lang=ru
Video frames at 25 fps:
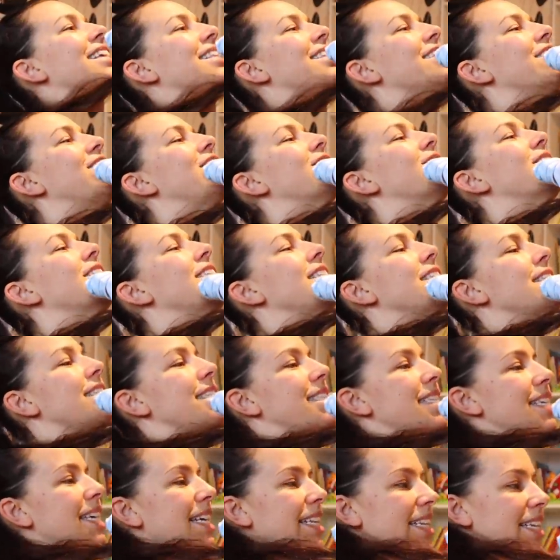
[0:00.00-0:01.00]
ничего не
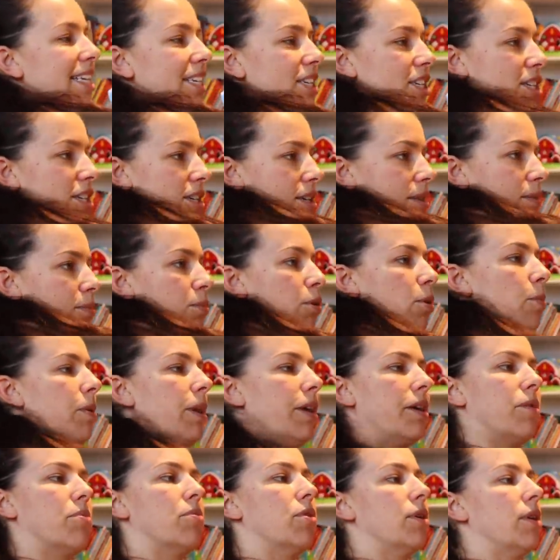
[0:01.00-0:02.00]
сделаешь,
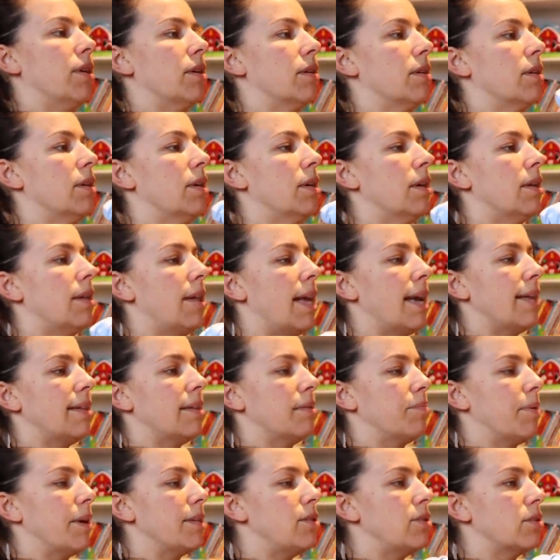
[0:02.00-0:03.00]
бублик мой.
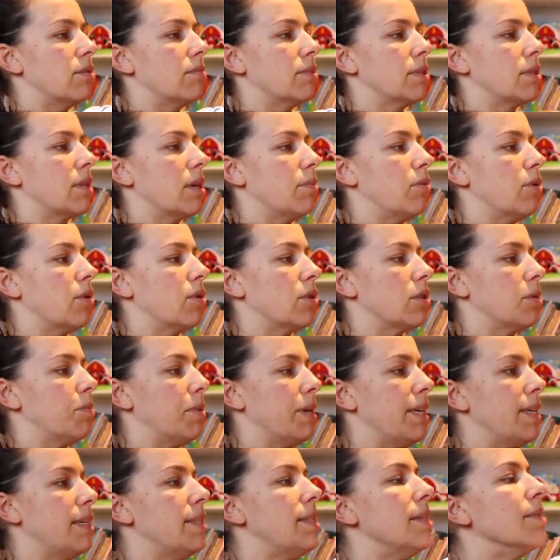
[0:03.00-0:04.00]
Ладно, пойдем мы с тобой хоть
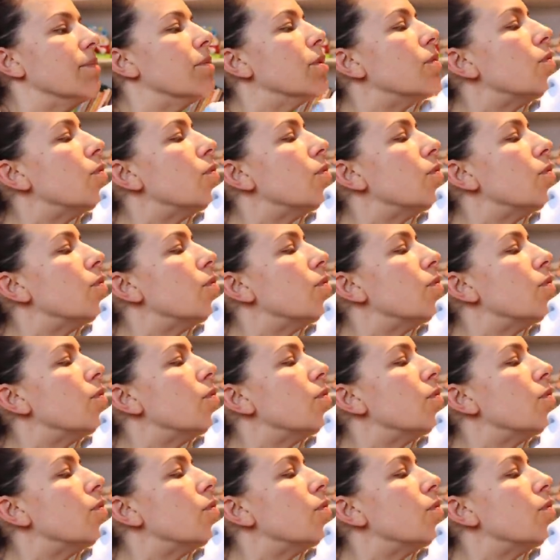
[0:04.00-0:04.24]
поедим,